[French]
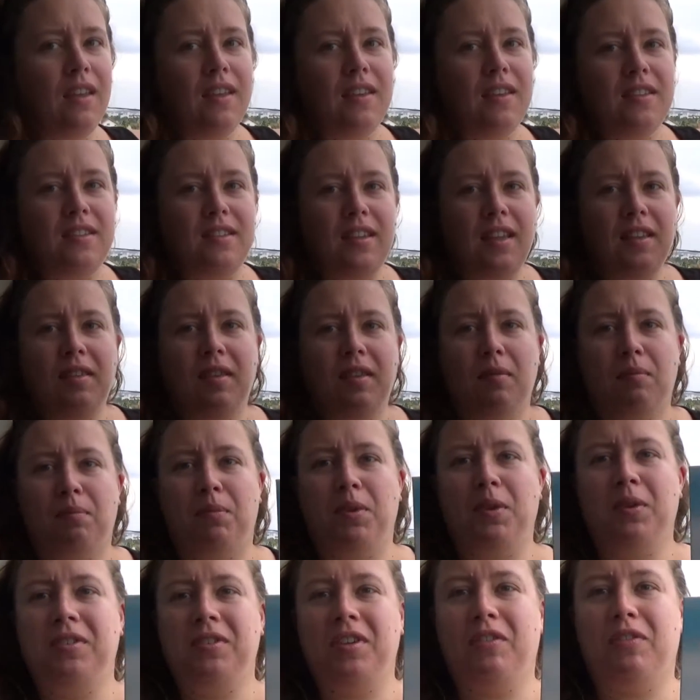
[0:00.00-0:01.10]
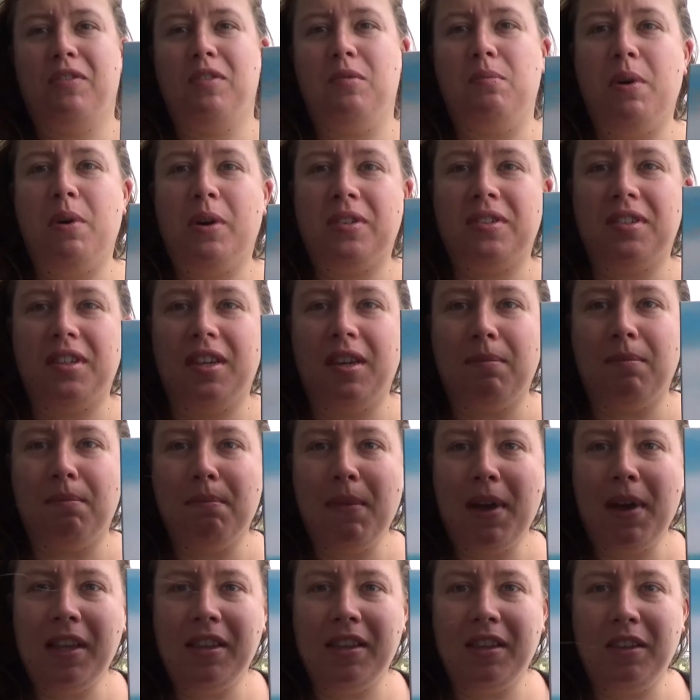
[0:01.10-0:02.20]
Cette Beautiful Box est
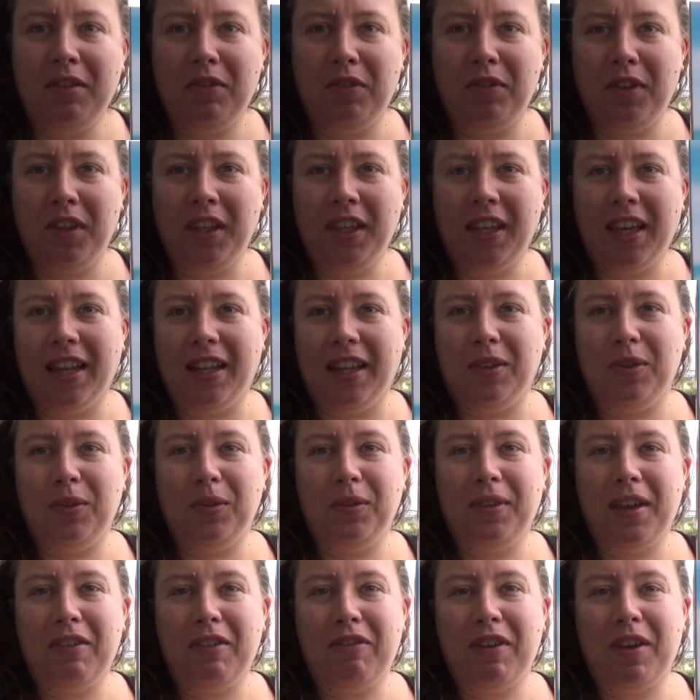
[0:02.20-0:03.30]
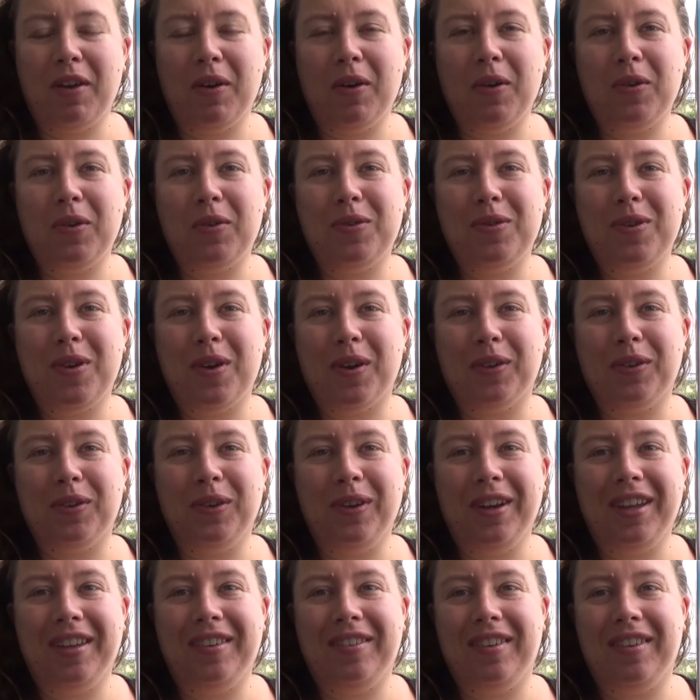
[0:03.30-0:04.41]
magnifique, elle est tout à fait aux couleurs de
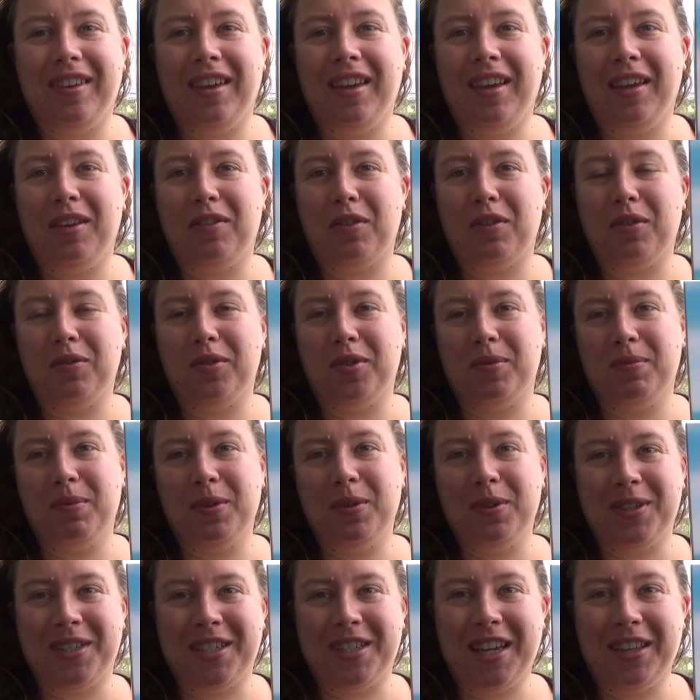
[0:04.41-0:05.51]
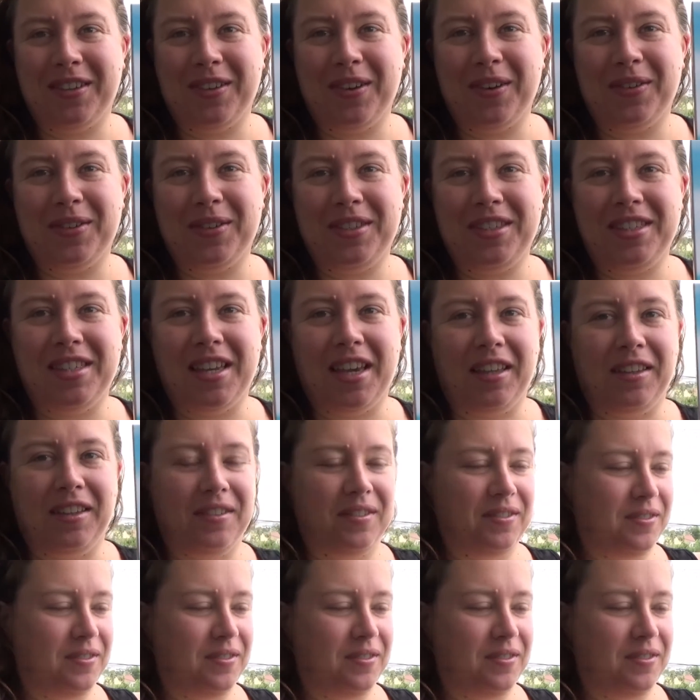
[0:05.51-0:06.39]
l'été et franchement j'adore le design.